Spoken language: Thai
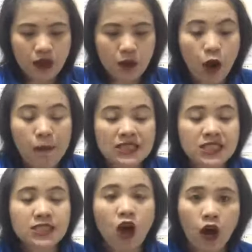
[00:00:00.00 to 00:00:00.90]
ของมัน
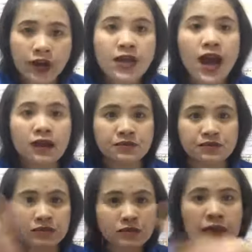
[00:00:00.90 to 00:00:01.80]
จะต่อเนื่อง
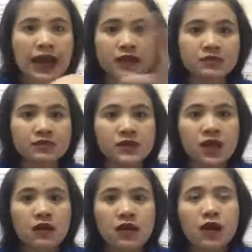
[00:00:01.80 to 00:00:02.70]
มา
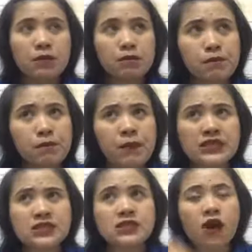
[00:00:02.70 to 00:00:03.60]
มัน
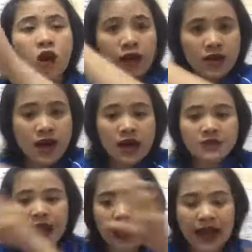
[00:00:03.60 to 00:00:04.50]
จะต่อเนื่อง
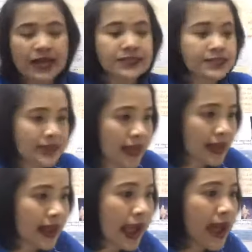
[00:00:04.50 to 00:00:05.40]
จากการจินตนา
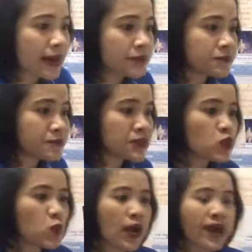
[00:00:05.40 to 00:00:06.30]
การมา
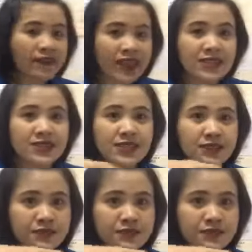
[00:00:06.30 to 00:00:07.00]
สู่การตั้งจิต